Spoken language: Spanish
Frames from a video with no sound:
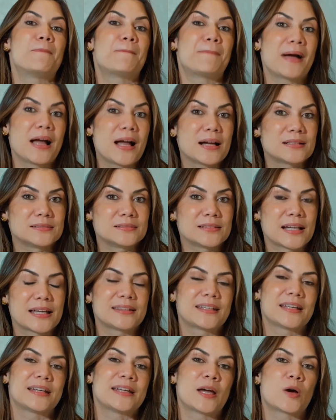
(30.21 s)
pan que
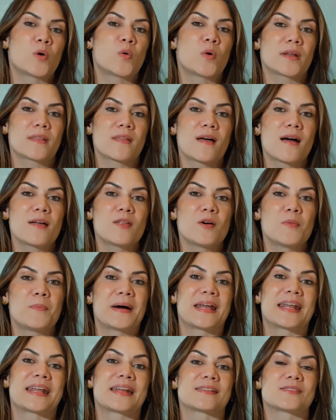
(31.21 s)
tenían guardado
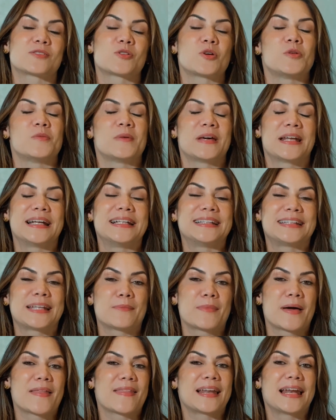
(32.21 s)
para resolver el
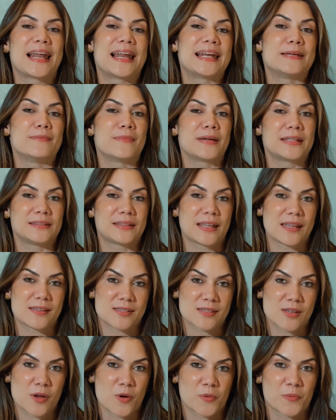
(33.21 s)
tema de la
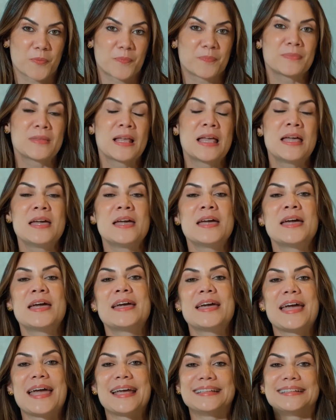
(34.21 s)
alimentación.
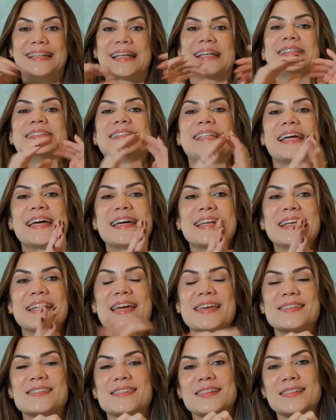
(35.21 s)
Entender
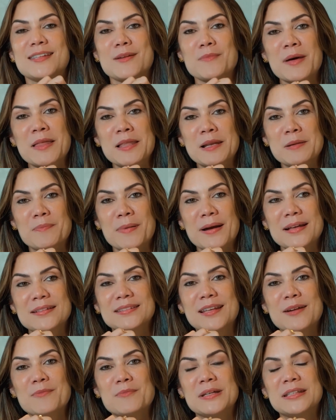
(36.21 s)
este tema del pan
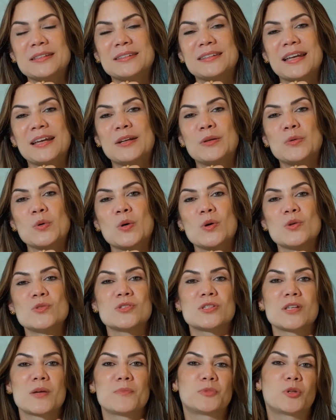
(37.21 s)
también tiene un
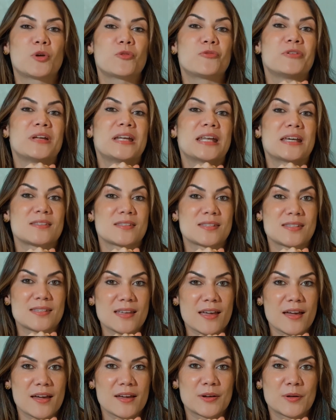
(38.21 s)
concepto
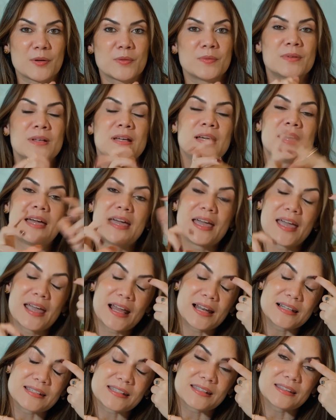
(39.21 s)
financiero, en
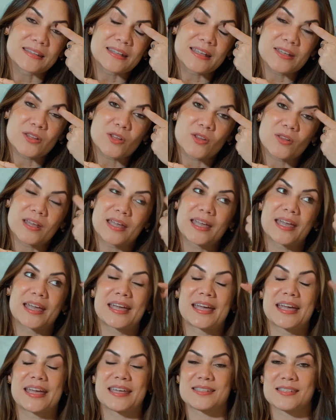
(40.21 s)
el sentido de que
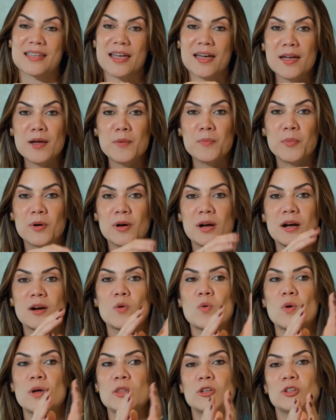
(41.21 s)
en esa época
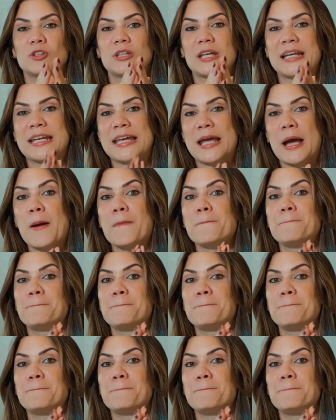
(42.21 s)
cuando tenían